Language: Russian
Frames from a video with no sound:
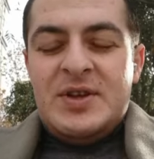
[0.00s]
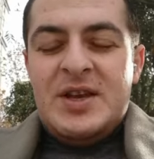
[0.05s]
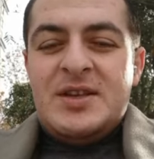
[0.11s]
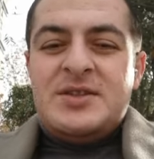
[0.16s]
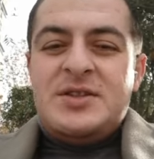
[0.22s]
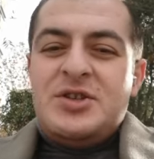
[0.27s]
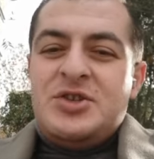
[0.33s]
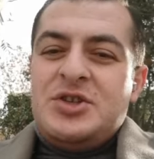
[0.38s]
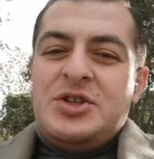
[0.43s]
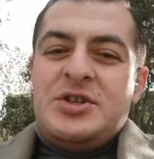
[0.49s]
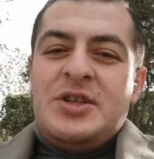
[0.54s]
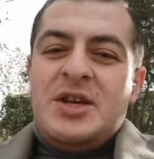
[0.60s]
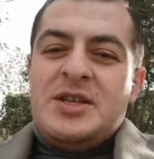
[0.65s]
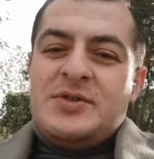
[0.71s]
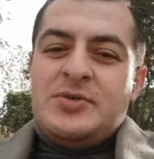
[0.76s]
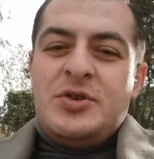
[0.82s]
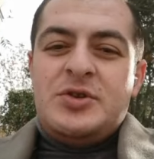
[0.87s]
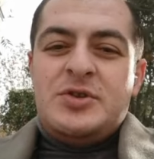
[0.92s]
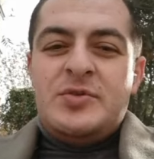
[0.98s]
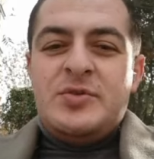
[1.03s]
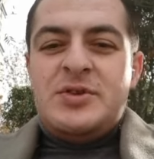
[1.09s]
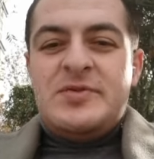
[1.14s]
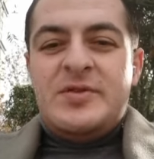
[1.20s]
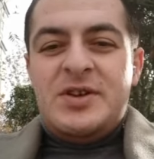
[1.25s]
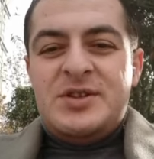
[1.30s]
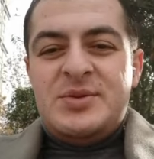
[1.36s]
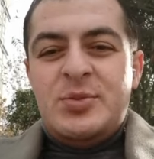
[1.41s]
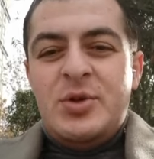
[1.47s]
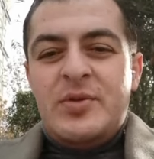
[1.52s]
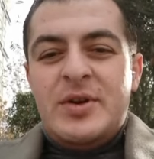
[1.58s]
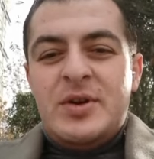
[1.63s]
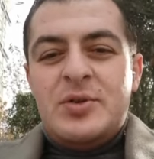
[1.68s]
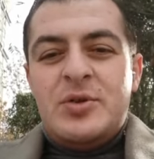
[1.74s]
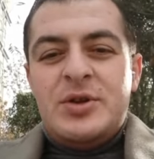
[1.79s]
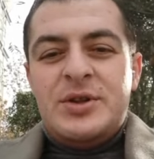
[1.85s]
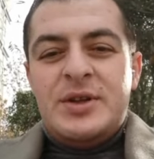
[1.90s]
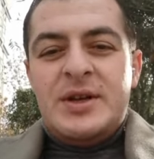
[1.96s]
если считать с 1988
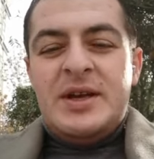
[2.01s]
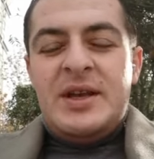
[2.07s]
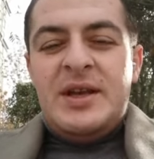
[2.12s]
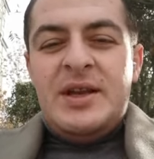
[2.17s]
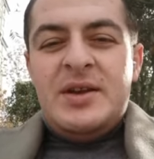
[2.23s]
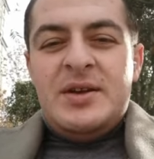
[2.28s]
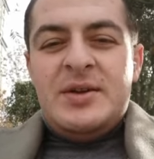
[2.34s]
-го года,